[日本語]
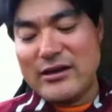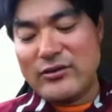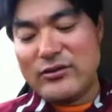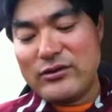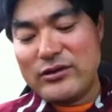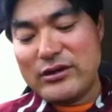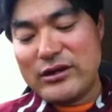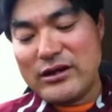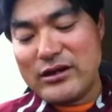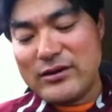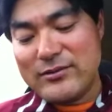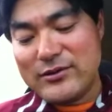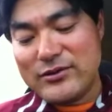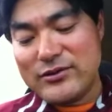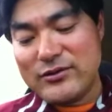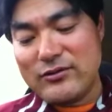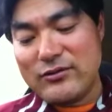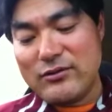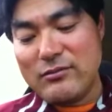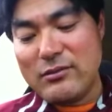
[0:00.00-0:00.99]
これいただきま
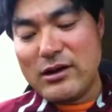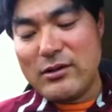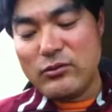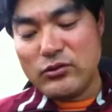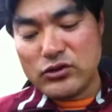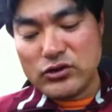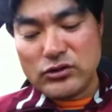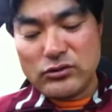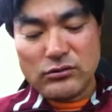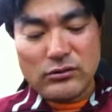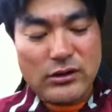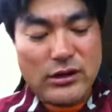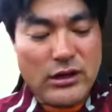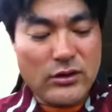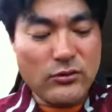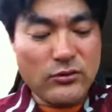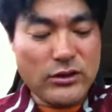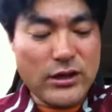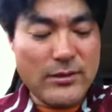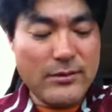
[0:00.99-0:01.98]
しょう。まあもちろん
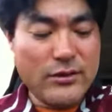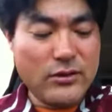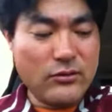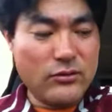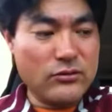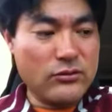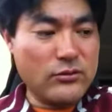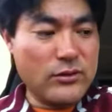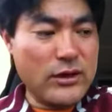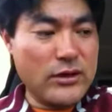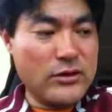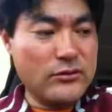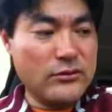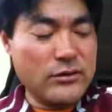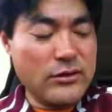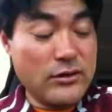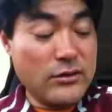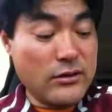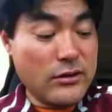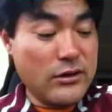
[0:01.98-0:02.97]
過去食べたことはあるん
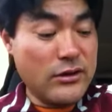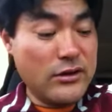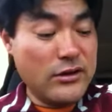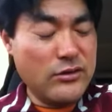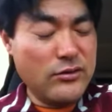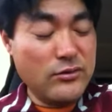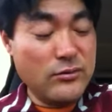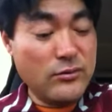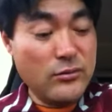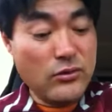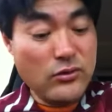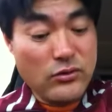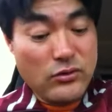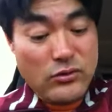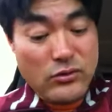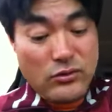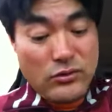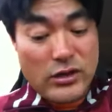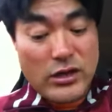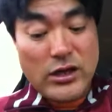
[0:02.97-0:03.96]
ですけれど
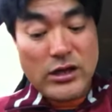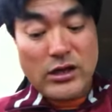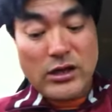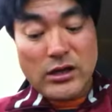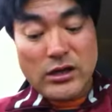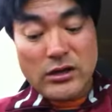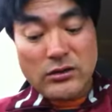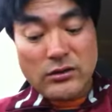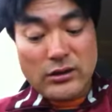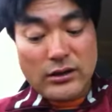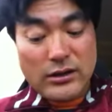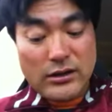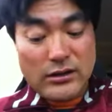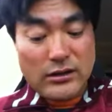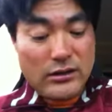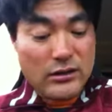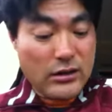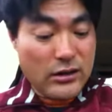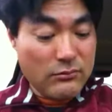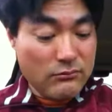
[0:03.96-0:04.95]
も、えーと、なか
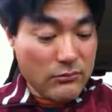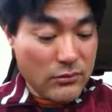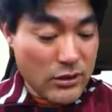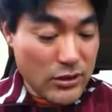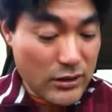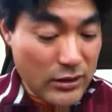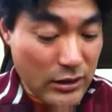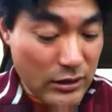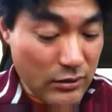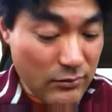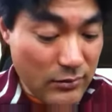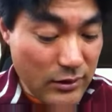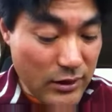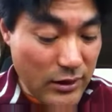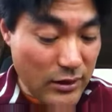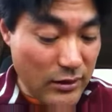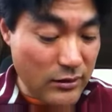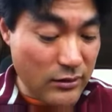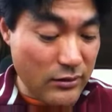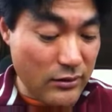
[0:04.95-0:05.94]
なかあんまり頼ま
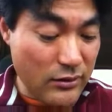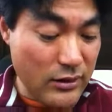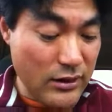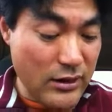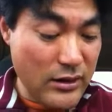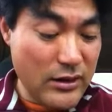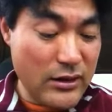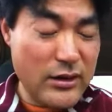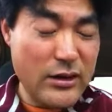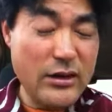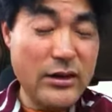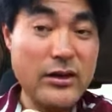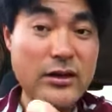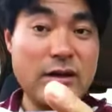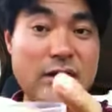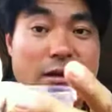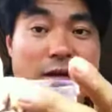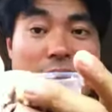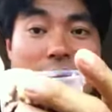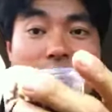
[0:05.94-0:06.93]
ないです
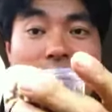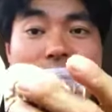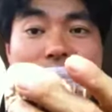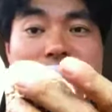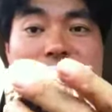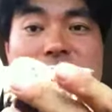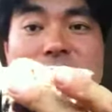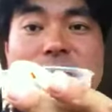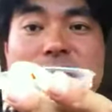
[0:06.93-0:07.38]
ね。はい。